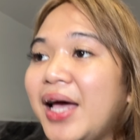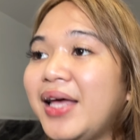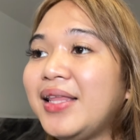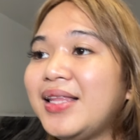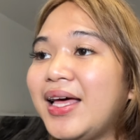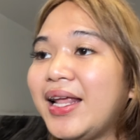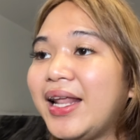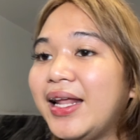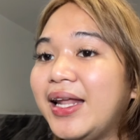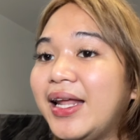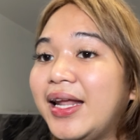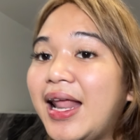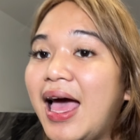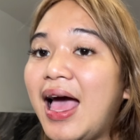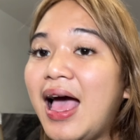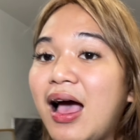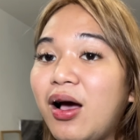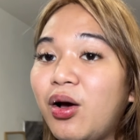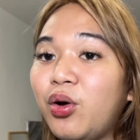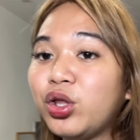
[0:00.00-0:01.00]
maganda rin na
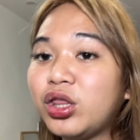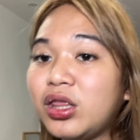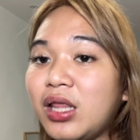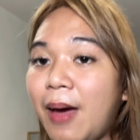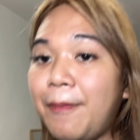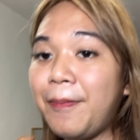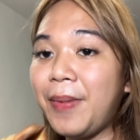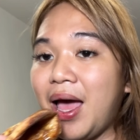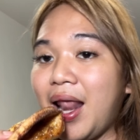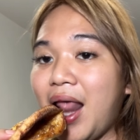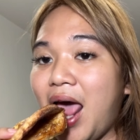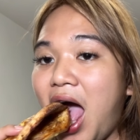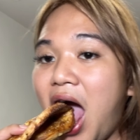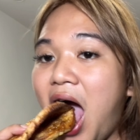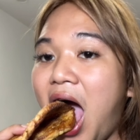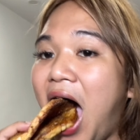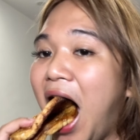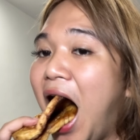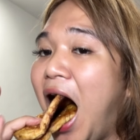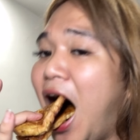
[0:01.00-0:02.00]
nahakot na
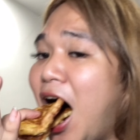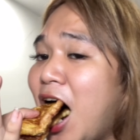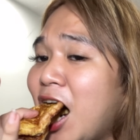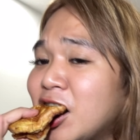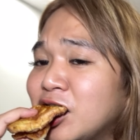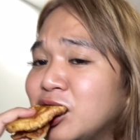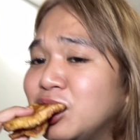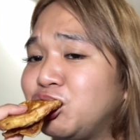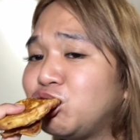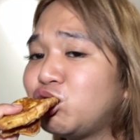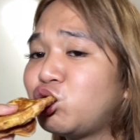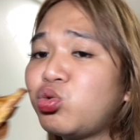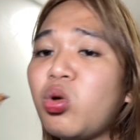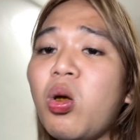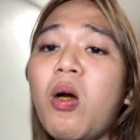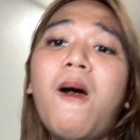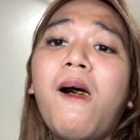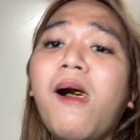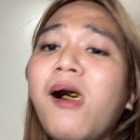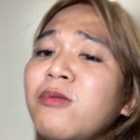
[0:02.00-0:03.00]
para...
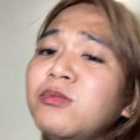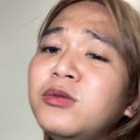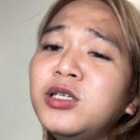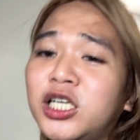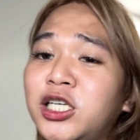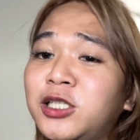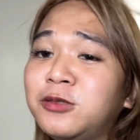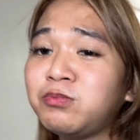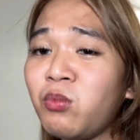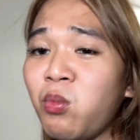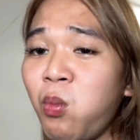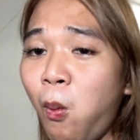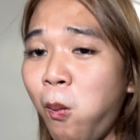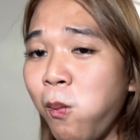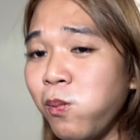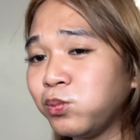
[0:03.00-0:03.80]
Ano yan?